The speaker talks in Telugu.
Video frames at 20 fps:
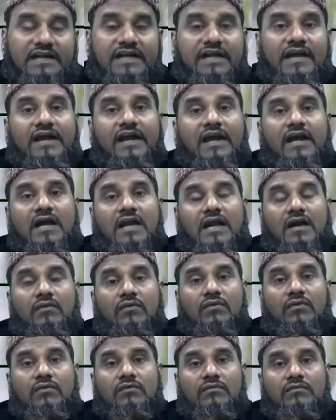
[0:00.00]

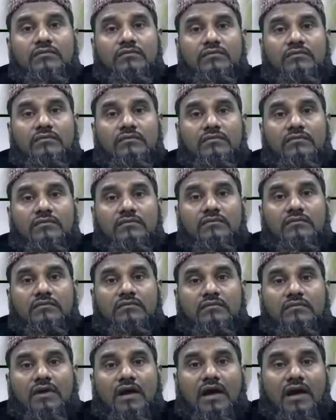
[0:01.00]
కడిగేయగలవు
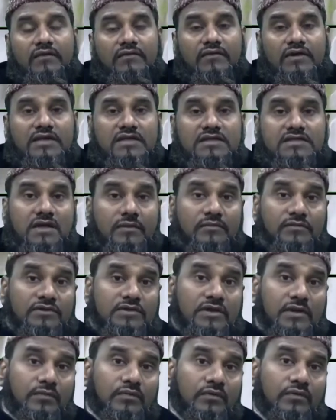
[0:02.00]
అవి
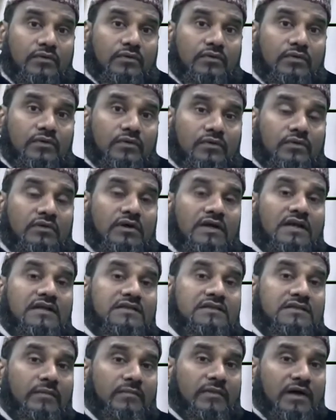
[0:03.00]
సముద్రపు
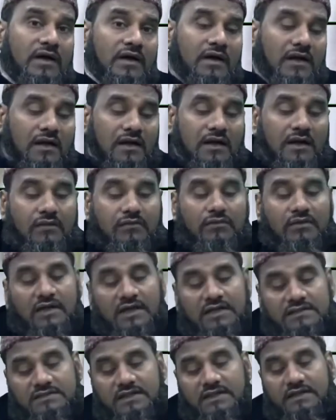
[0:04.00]
నురుగుకి సమానంగా
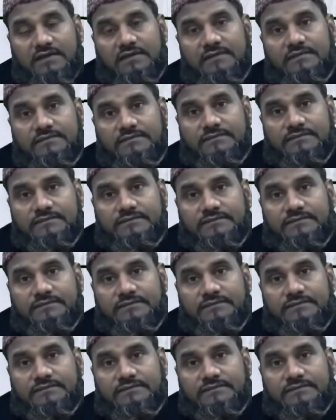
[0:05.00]
ఉన్నా సరే